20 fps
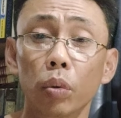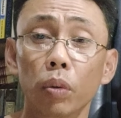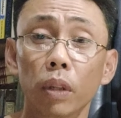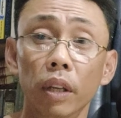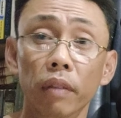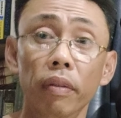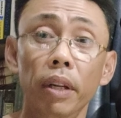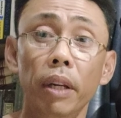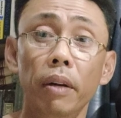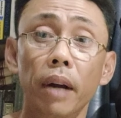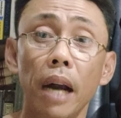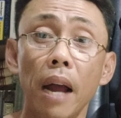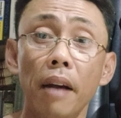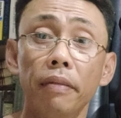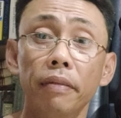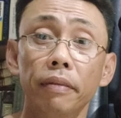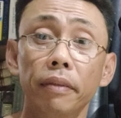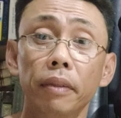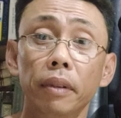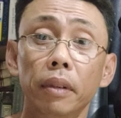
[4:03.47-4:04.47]
to DV
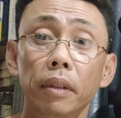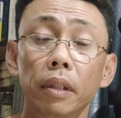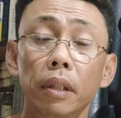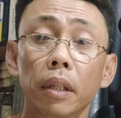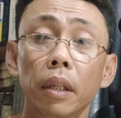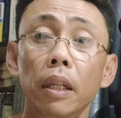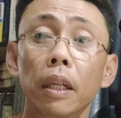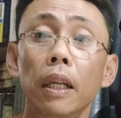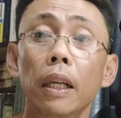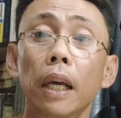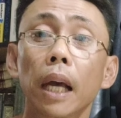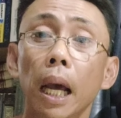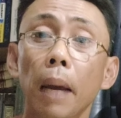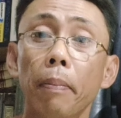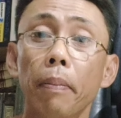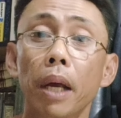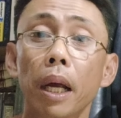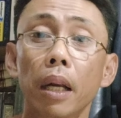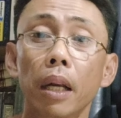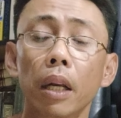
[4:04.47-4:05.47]
Craft.
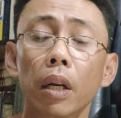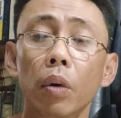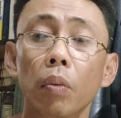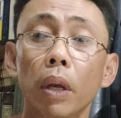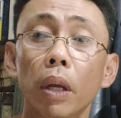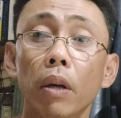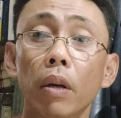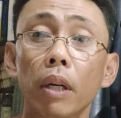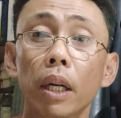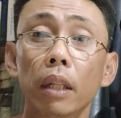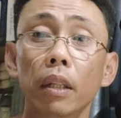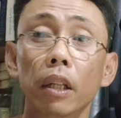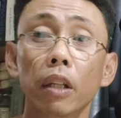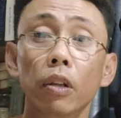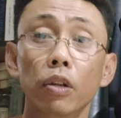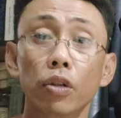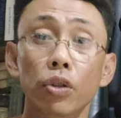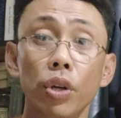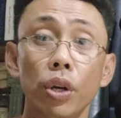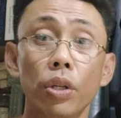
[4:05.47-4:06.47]
I'm not in a way
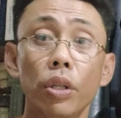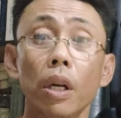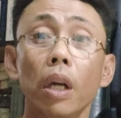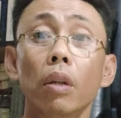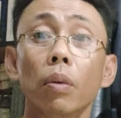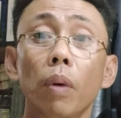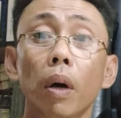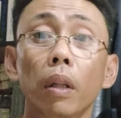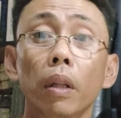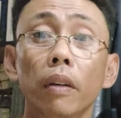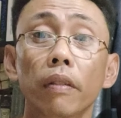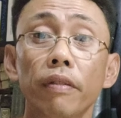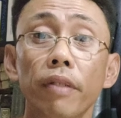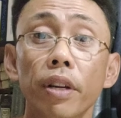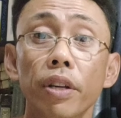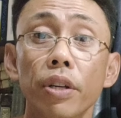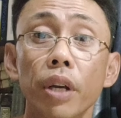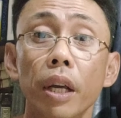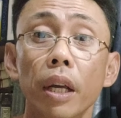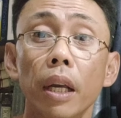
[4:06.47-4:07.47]
connected to Just Add Water
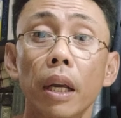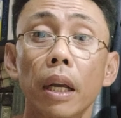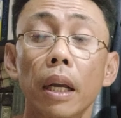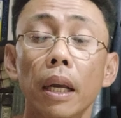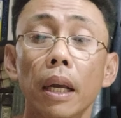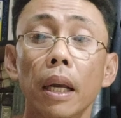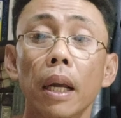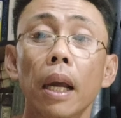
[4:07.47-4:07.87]
Fishing.